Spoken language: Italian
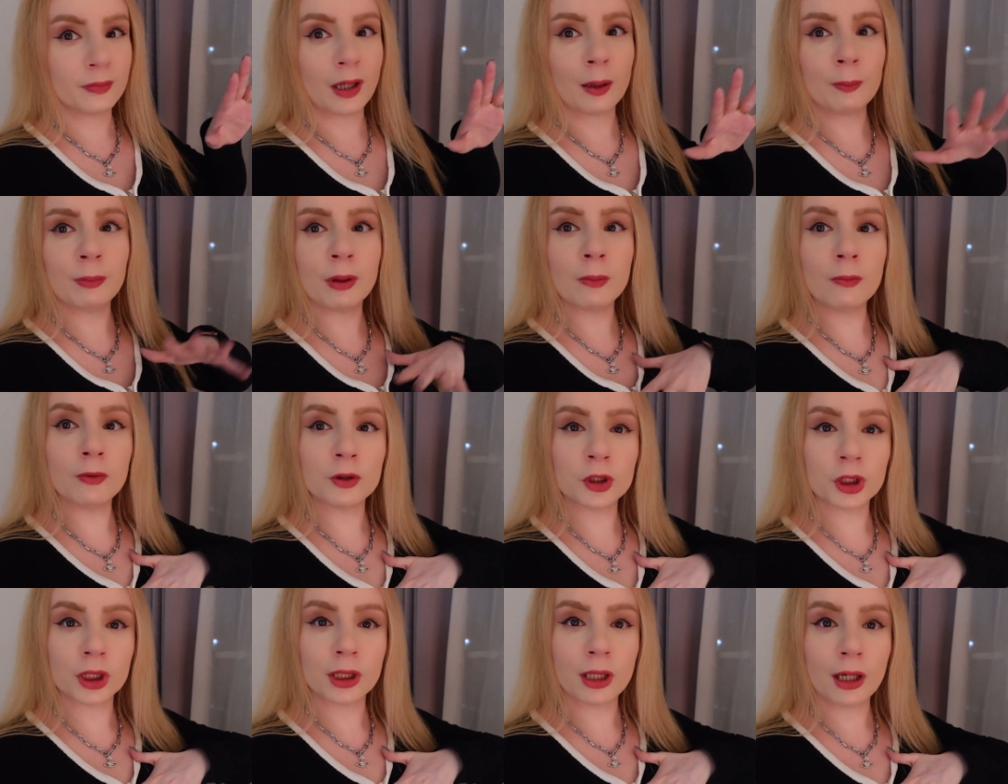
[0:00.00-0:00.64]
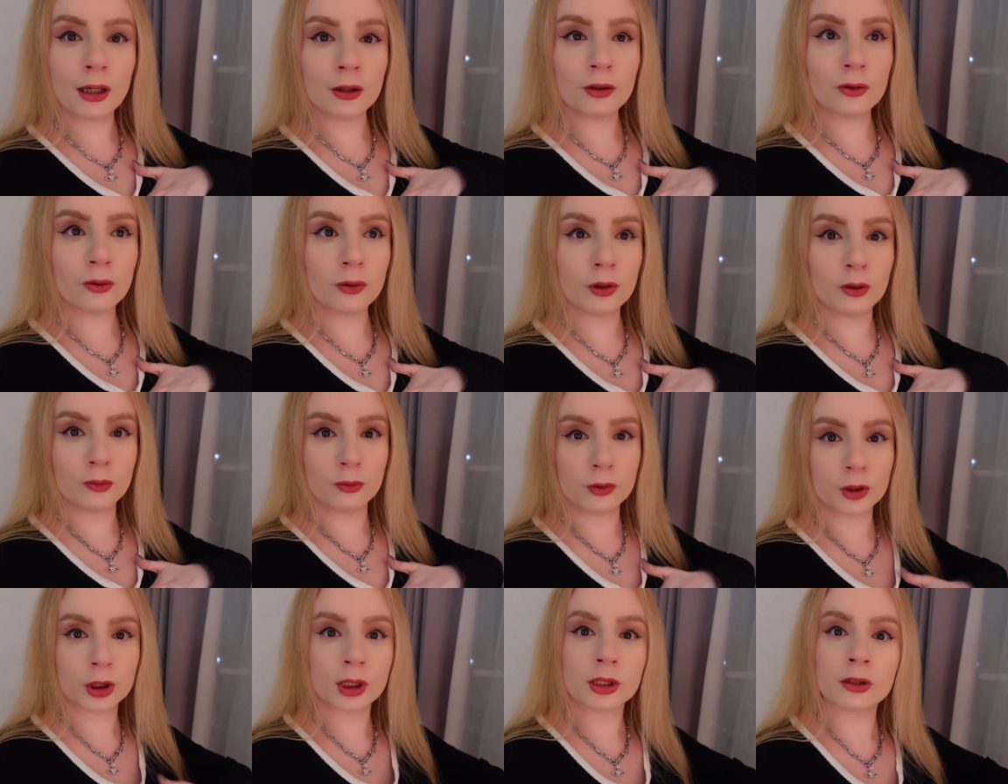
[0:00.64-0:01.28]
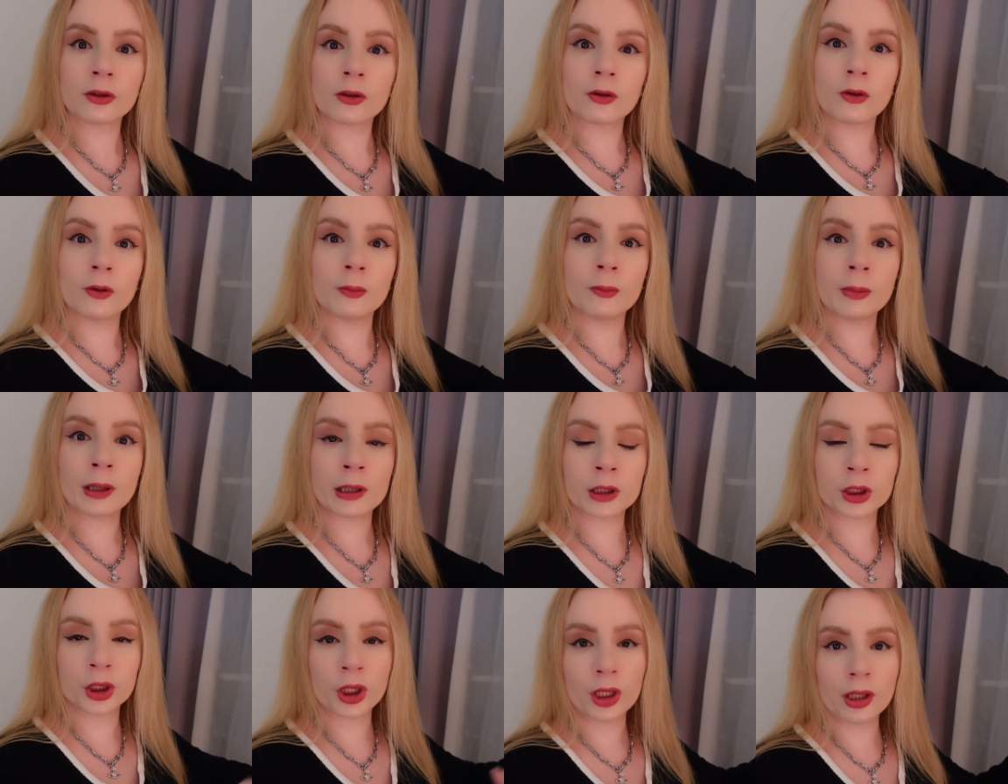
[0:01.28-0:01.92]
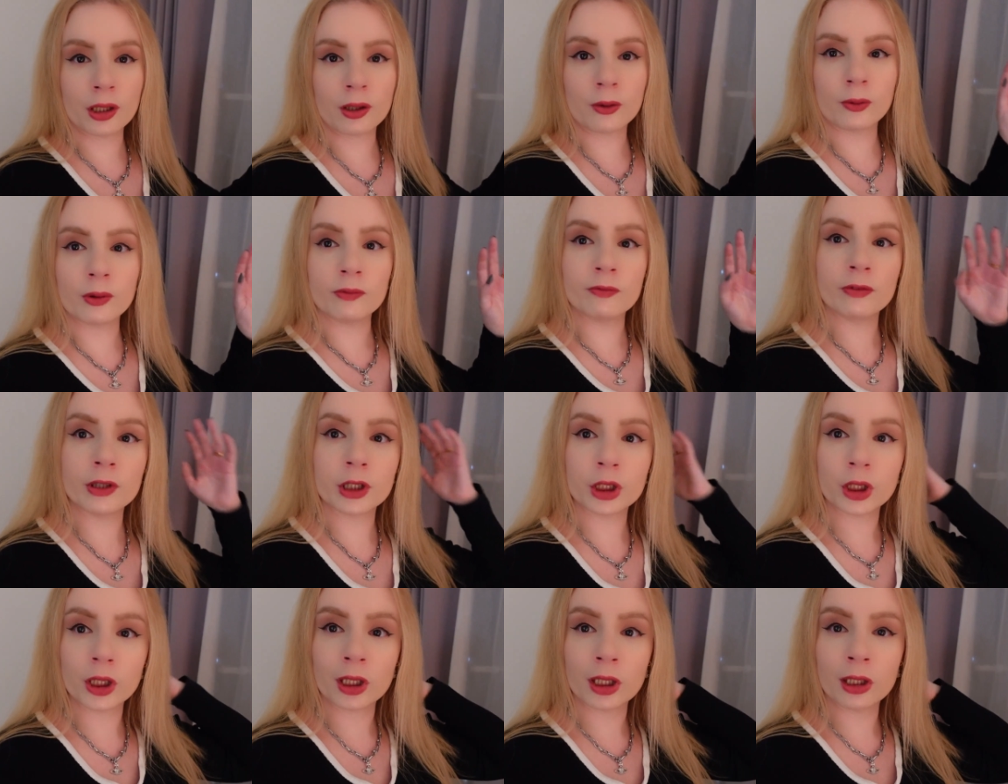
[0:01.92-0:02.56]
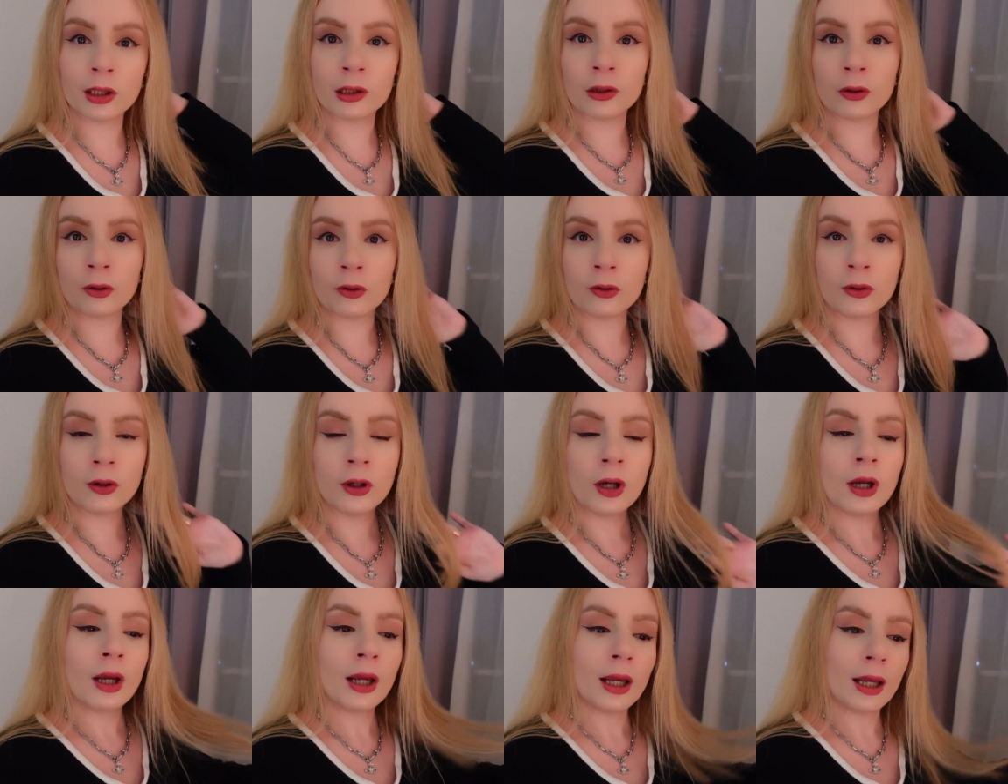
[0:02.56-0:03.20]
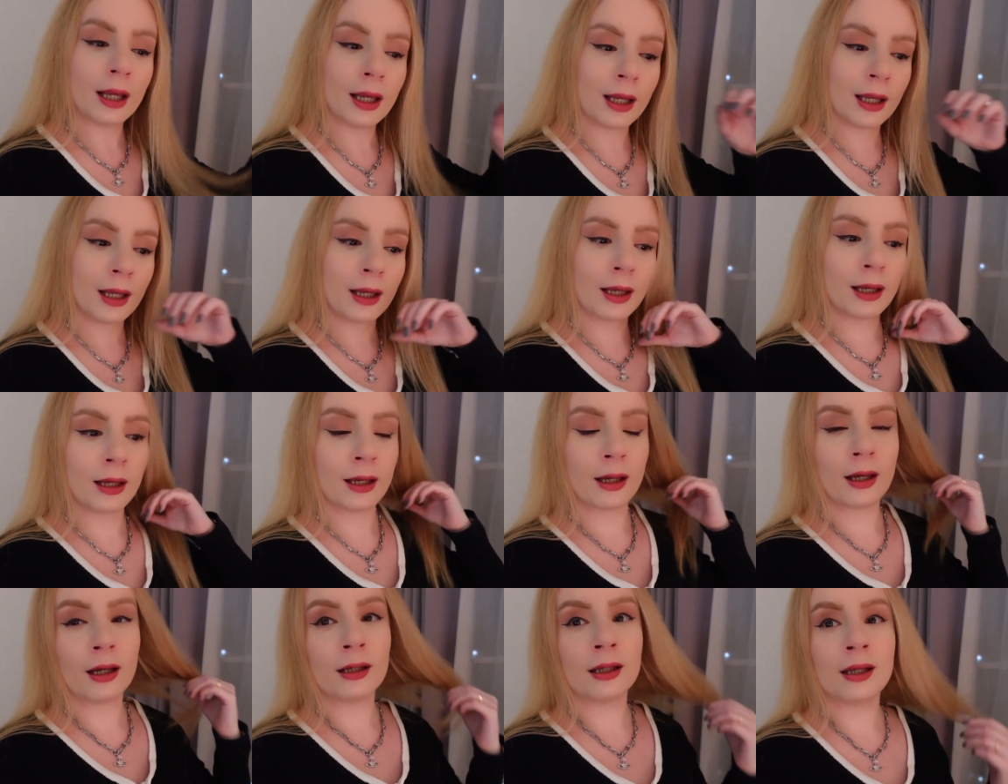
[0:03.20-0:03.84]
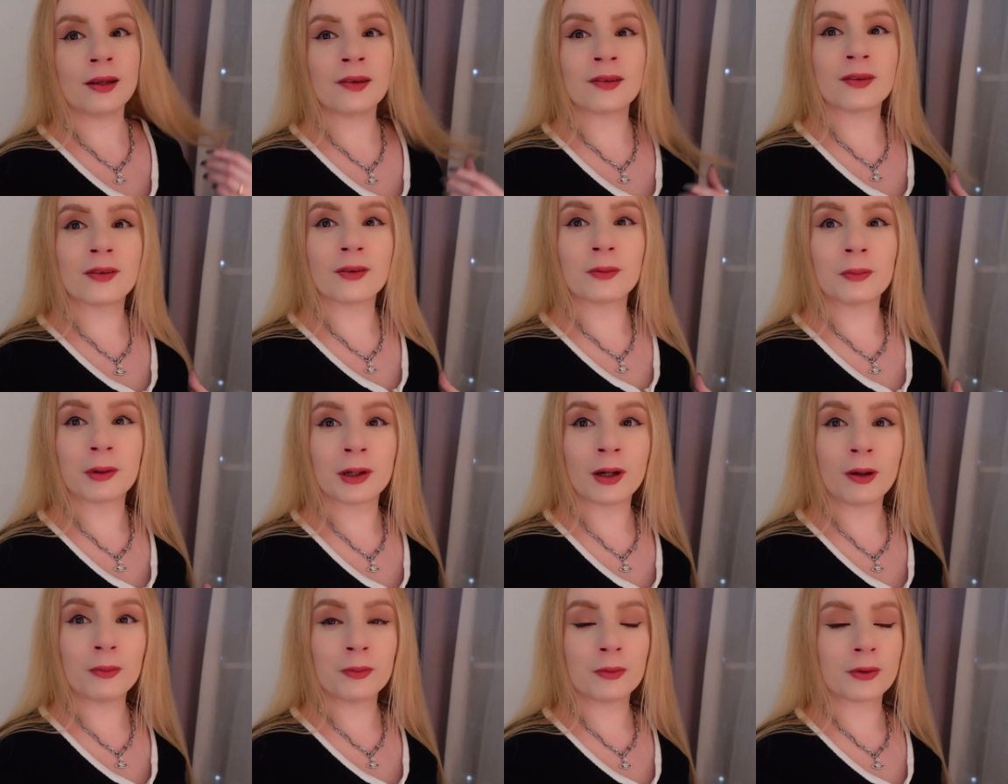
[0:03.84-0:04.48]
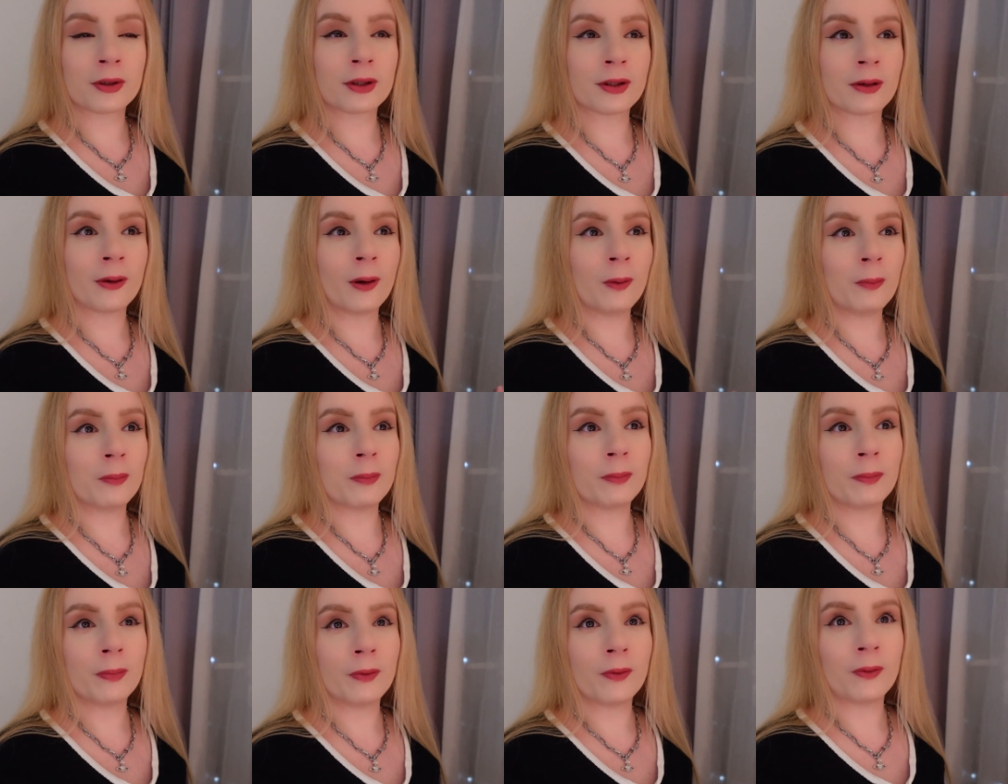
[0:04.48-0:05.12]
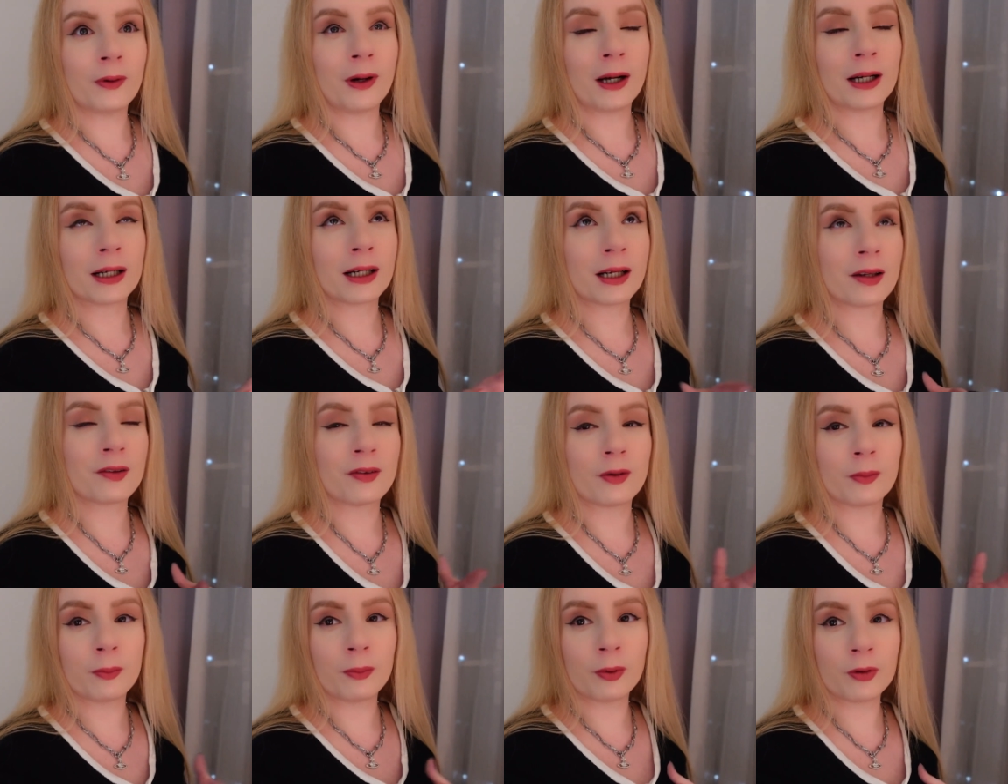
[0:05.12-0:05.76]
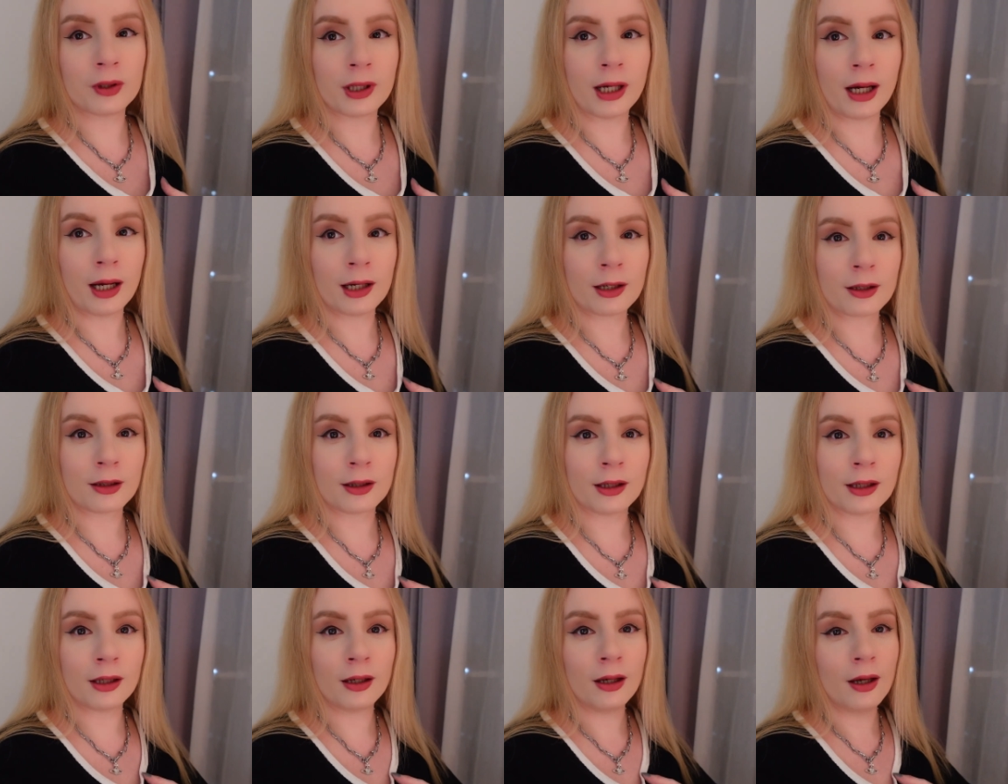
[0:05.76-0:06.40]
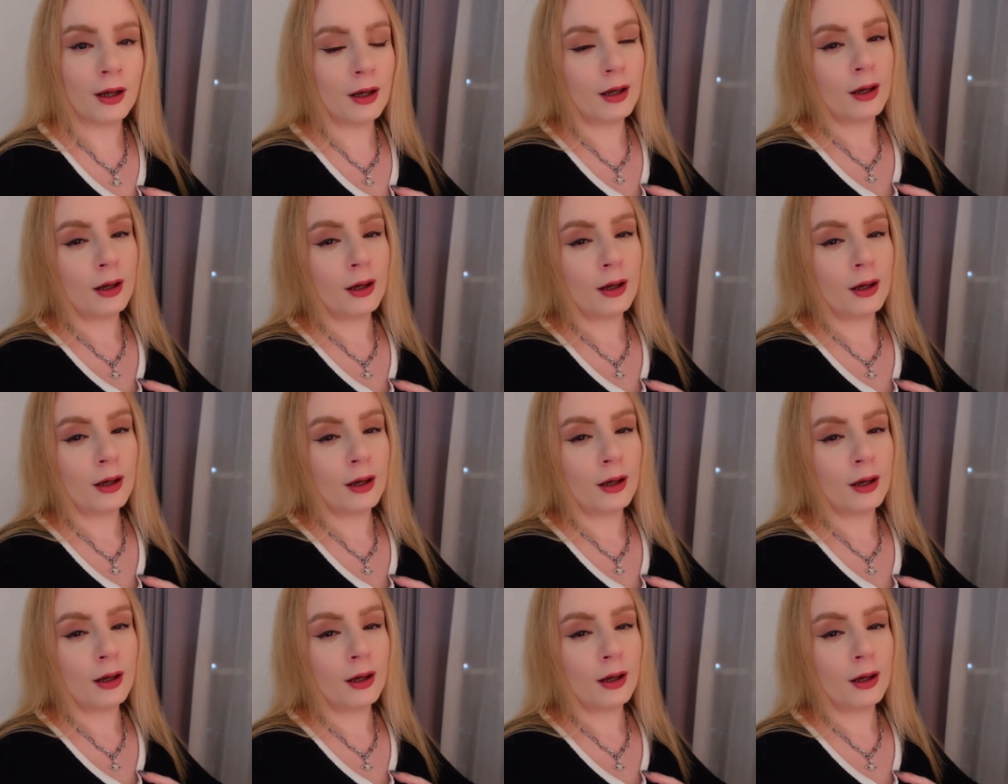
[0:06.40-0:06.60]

abbiamo cenato in un centro commerciale qui vicino e adesso però purtroppo, anche se un po' tardi,